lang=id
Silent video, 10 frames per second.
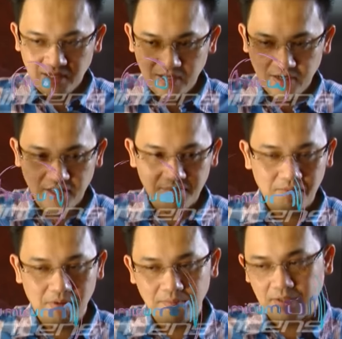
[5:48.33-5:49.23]
Karena dia
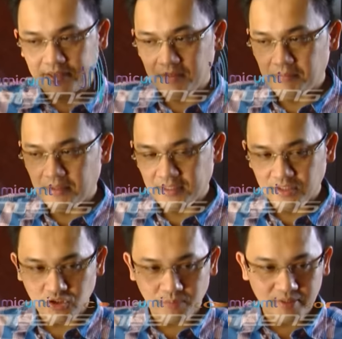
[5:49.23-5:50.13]
memanfaatkan
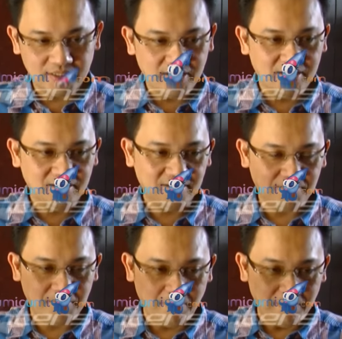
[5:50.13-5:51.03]
mantan supir saya,
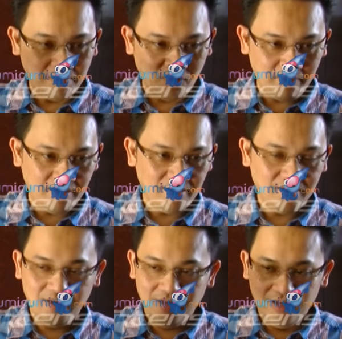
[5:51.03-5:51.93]
mengambil mobil,
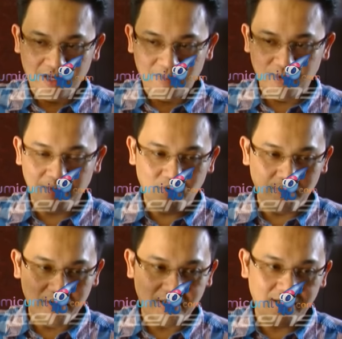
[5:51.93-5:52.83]
kemudian
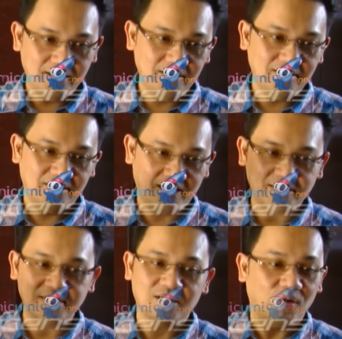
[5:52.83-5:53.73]
mobilnya ini
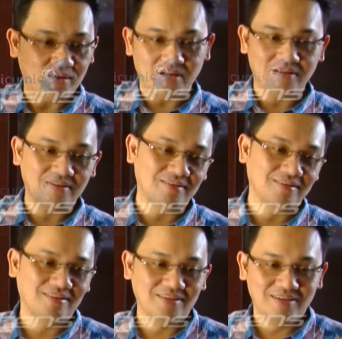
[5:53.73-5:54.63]
dikasih ke orang.
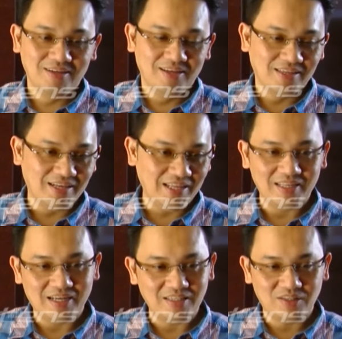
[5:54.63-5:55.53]
Jadi
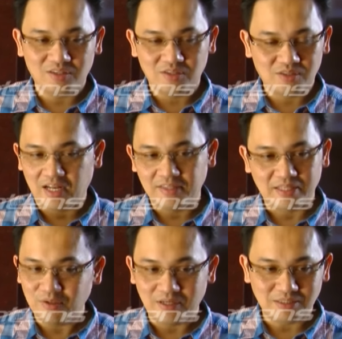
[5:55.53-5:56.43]
tiket
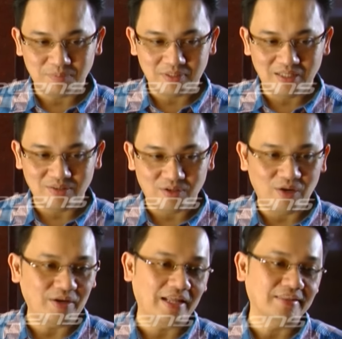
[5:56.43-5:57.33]
rental tuh nggak seperti itu.
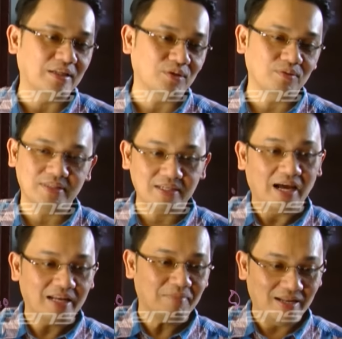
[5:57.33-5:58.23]
Kalau orang rental tuh
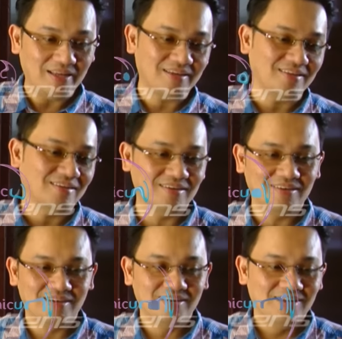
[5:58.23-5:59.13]
tiga hari balik gitu.
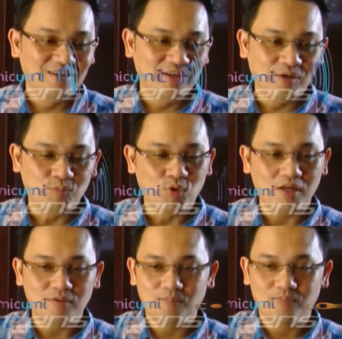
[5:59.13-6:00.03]

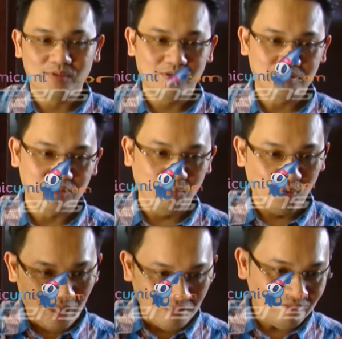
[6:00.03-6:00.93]
Bukan
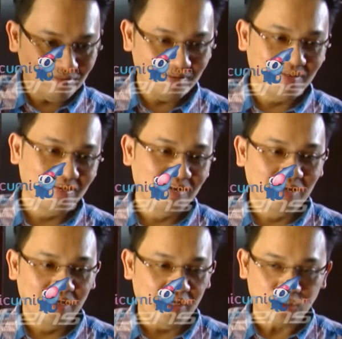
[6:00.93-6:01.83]
sebulan,
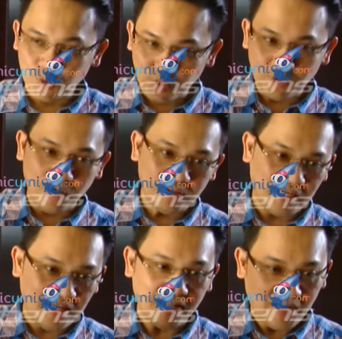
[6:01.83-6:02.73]
ya syukur dong
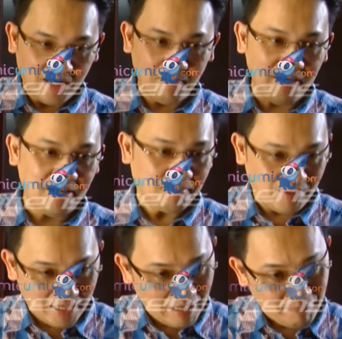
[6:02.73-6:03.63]
saya nanti akan bayar,
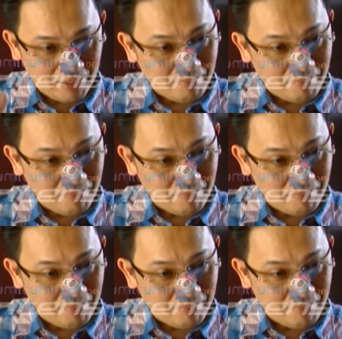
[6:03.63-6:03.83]
padahal nggak pernah